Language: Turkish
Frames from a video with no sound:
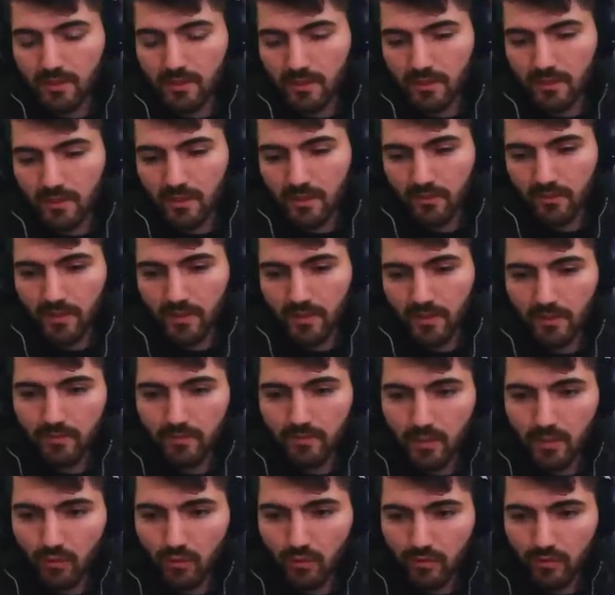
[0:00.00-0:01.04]
STR falan
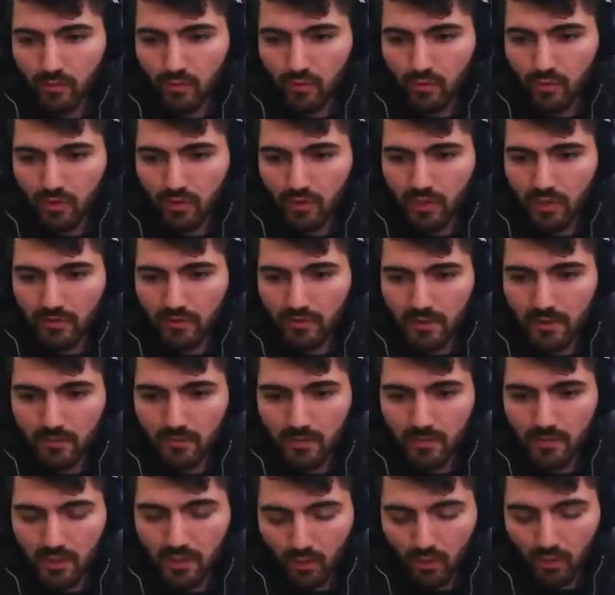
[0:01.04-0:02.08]
veriyor ve bunun cevherin
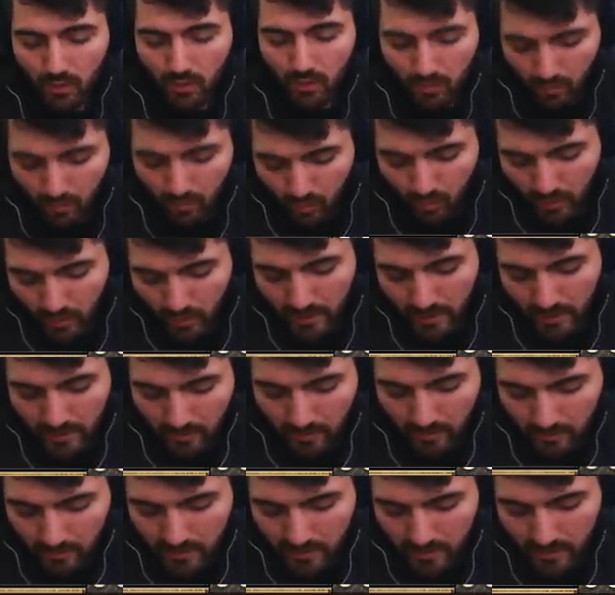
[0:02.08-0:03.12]
biri yok. Bunu
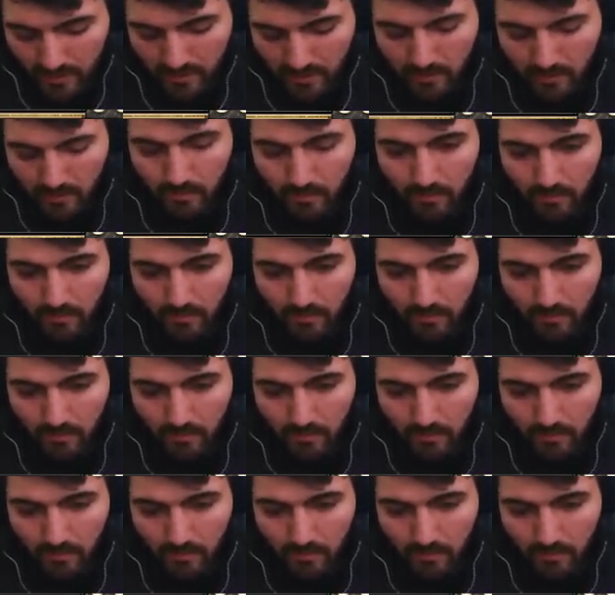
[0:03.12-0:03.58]
eklememiz lazım.